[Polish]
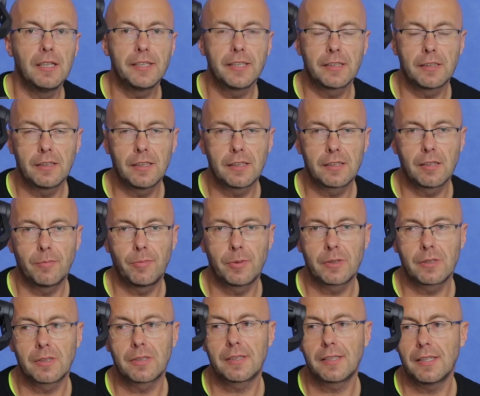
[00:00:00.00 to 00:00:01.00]
jedyne co
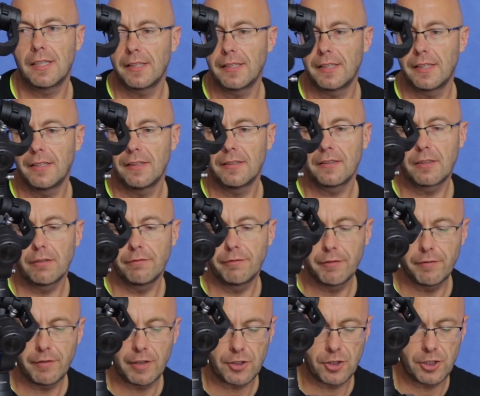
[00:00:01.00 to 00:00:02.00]
pozostaje to
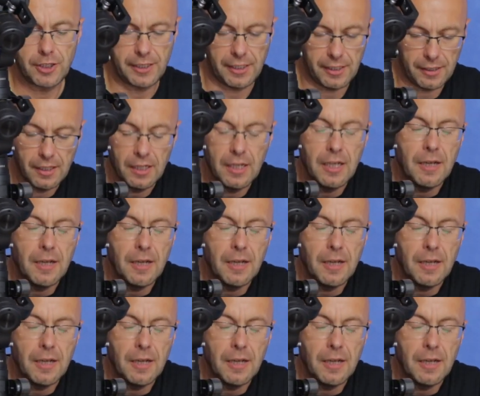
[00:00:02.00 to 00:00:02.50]
wyważenie.